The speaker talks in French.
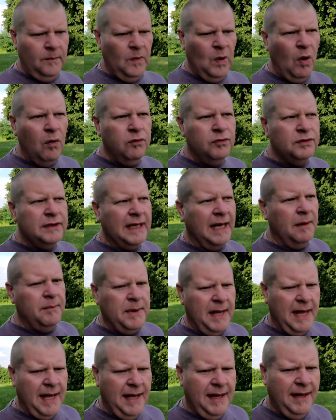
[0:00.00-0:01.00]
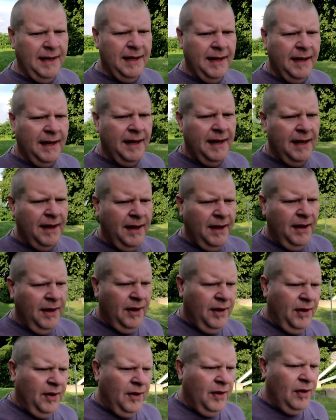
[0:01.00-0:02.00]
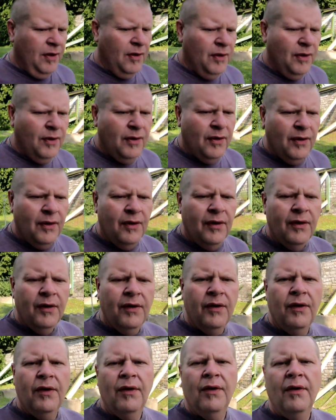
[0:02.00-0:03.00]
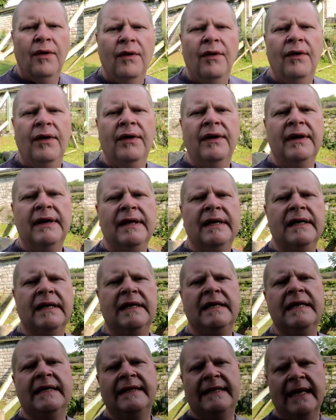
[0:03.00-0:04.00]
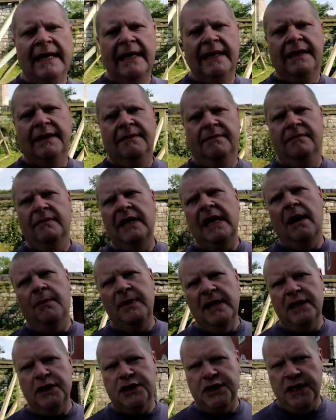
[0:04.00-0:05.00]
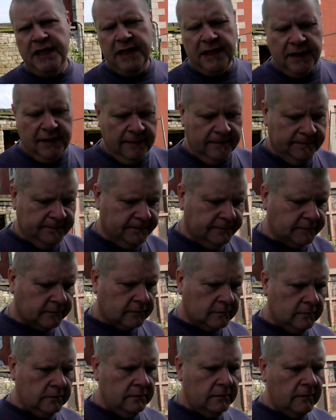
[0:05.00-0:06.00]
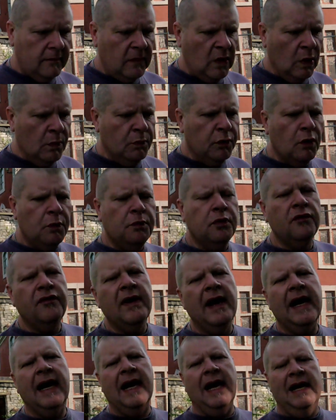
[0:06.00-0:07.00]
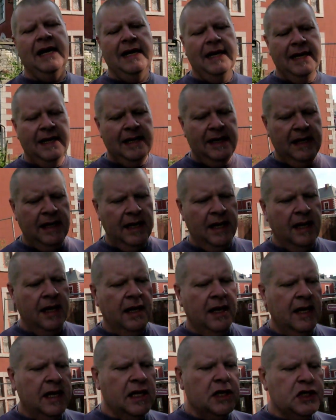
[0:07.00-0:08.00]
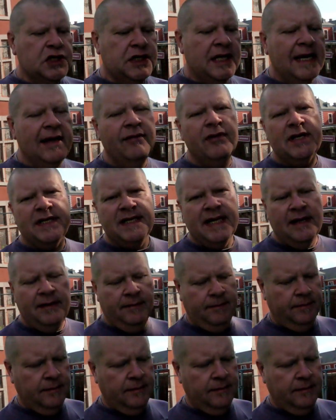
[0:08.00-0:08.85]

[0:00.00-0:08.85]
on voudrait bien euh, quitter la Belgique pour pouvoir aller chez les voisins,